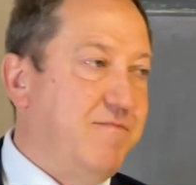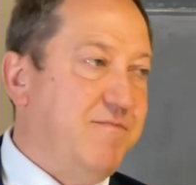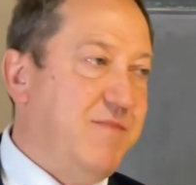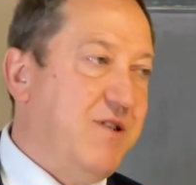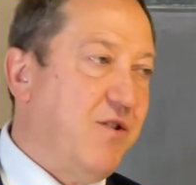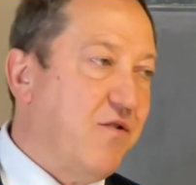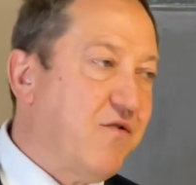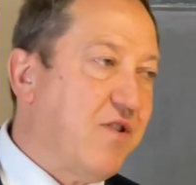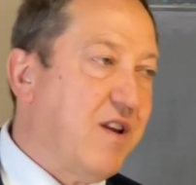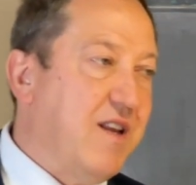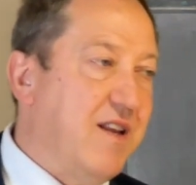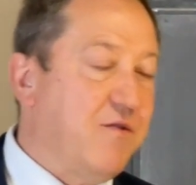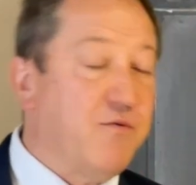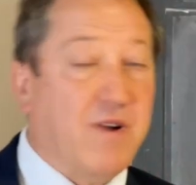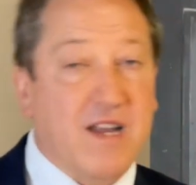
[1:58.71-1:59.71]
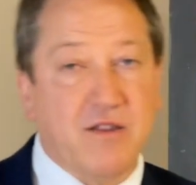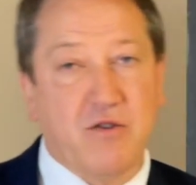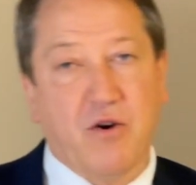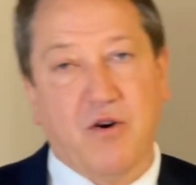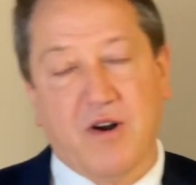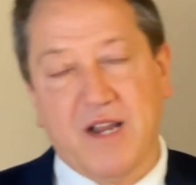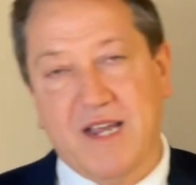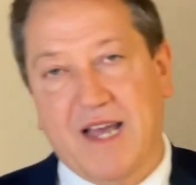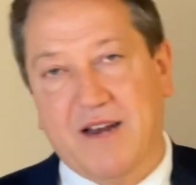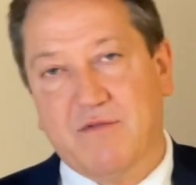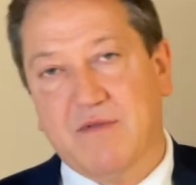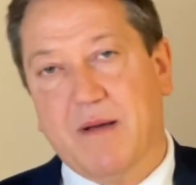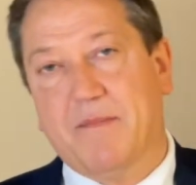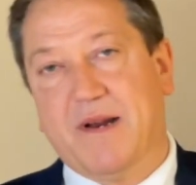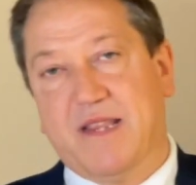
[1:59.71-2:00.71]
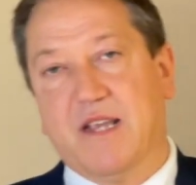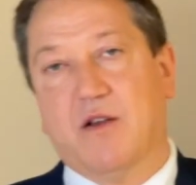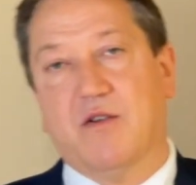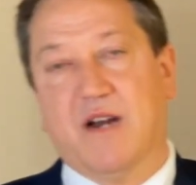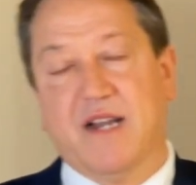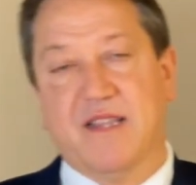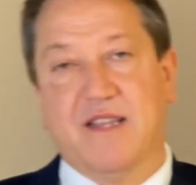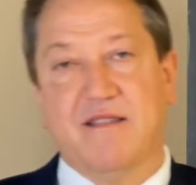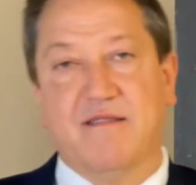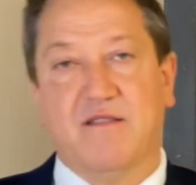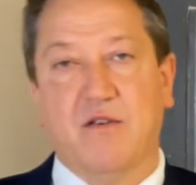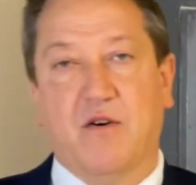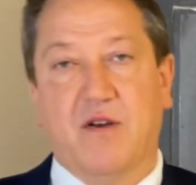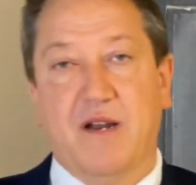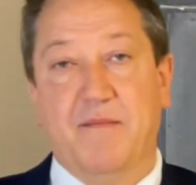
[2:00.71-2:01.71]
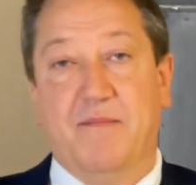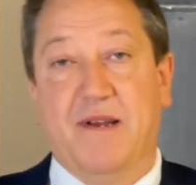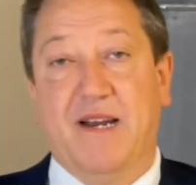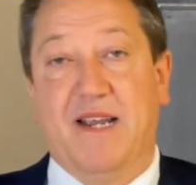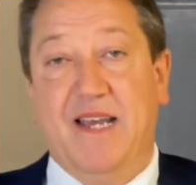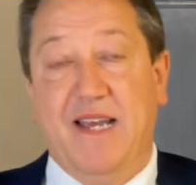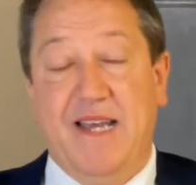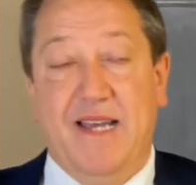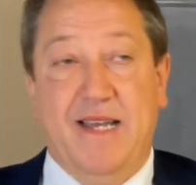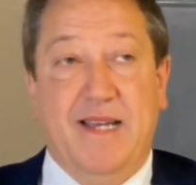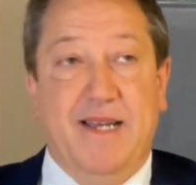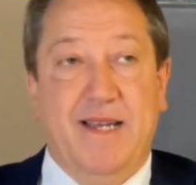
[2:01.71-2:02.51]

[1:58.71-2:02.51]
i nostri educatori hanno una particolare attenzione perché